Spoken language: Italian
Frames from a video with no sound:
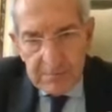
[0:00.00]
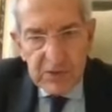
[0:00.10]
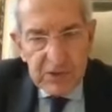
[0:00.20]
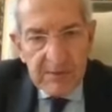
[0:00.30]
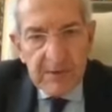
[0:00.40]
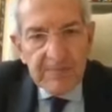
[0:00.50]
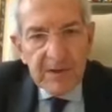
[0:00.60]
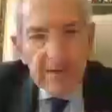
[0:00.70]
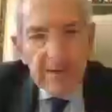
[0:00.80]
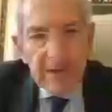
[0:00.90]
diciamo,
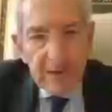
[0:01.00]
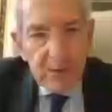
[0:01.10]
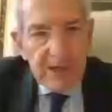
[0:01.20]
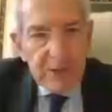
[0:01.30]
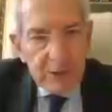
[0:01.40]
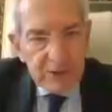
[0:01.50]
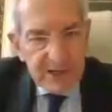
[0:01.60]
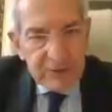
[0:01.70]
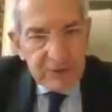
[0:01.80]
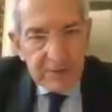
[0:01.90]
il quinto, o
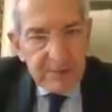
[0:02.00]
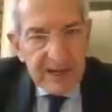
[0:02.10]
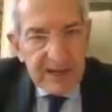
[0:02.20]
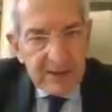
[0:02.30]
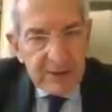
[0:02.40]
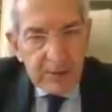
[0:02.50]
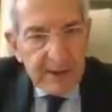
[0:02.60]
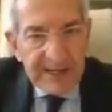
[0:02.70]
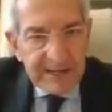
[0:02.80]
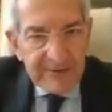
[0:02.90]
sesto ambiente
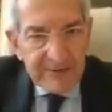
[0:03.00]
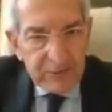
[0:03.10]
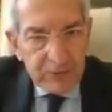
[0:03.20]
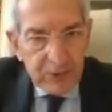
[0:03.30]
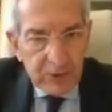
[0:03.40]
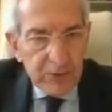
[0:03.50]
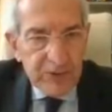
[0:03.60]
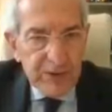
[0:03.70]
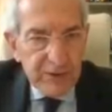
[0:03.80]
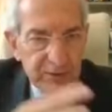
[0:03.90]
dell'umanità del futuro, uno
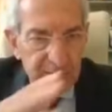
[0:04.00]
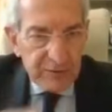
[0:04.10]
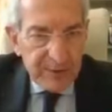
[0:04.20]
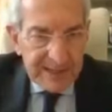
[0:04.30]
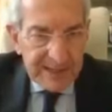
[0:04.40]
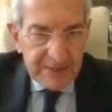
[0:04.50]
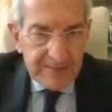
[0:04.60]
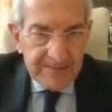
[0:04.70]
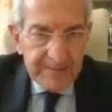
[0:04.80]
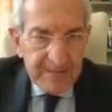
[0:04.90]
c'è lo, lo
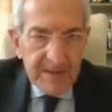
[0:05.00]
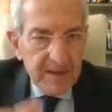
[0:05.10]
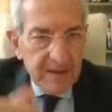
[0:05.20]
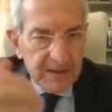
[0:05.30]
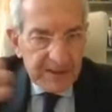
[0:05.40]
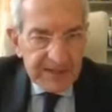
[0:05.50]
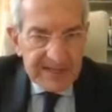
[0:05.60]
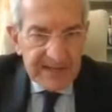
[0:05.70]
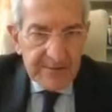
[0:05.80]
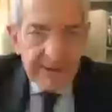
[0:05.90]
spazio, c'è cioè il
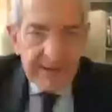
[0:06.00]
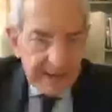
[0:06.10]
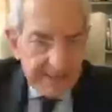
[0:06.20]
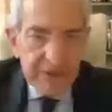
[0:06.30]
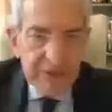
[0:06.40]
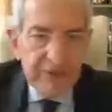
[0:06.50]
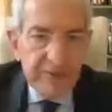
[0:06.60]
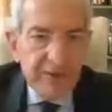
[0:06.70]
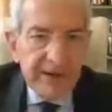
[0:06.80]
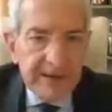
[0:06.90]
cyber e poi sono i
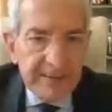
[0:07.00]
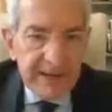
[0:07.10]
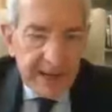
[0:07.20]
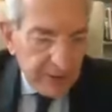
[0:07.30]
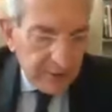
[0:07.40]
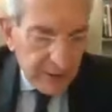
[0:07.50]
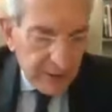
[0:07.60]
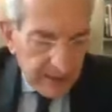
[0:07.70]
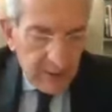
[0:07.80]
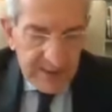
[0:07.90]
fondali marini. Noi
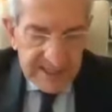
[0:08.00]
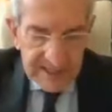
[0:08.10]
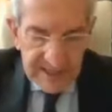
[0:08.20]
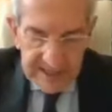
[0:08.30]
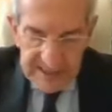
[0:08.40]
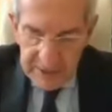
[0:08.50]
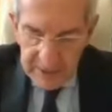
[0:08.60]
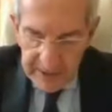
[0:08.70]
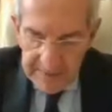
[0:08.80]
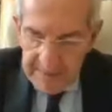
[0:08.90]
lavoriamo in questa
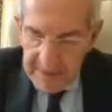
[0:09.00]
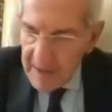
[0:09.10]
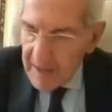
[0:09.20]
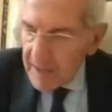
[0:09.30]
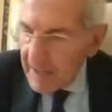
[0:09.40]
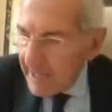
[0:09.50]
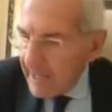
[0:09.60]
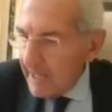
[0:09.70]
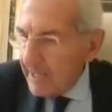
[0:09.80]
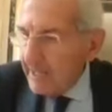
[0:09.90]
direzione
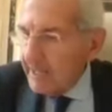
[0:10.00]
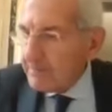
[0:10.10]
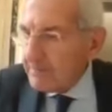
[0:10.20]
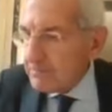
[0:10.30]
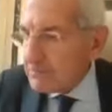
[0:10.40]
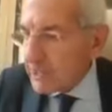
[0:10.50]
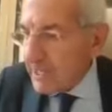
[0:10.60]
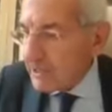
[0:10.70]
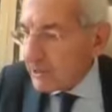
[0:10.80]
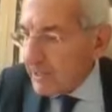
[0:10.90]
e ehm, tra
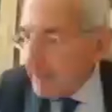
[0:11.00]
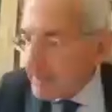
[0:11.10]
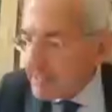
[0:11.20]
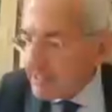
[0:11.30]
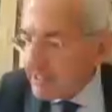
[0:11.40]
l'altro è abbastanza